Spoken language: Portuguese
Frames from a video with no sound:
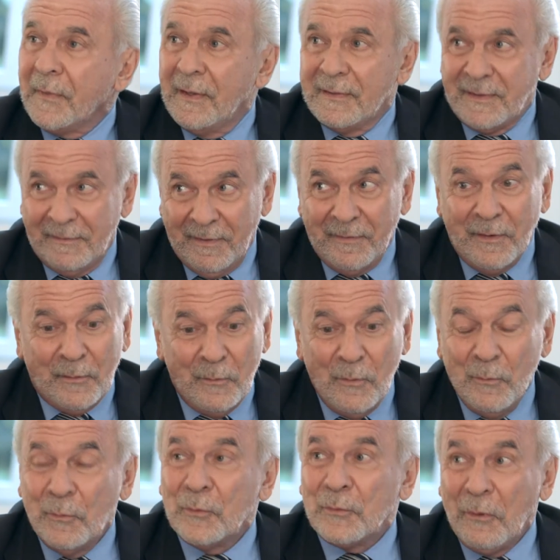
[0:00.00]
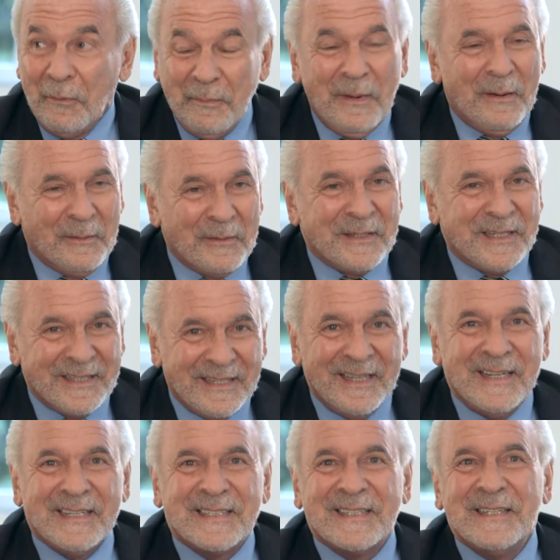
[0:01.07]
Você vai ver como mudou para hoje. É
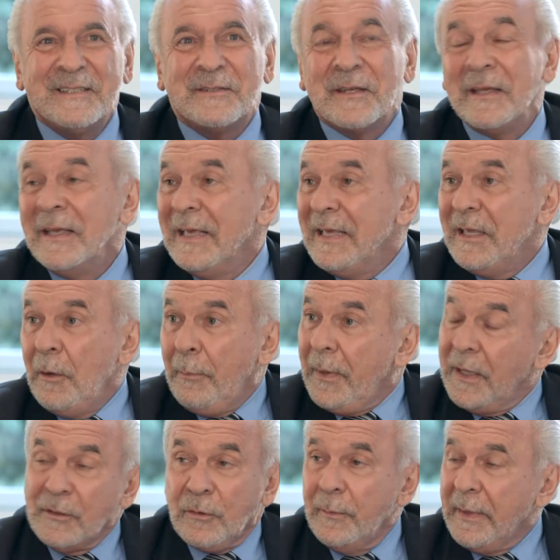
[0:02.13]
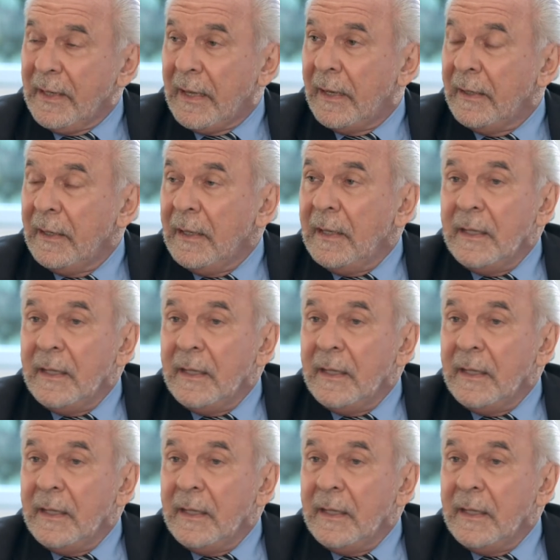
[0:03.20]
interessante isso aí. E eu parei de comer carne.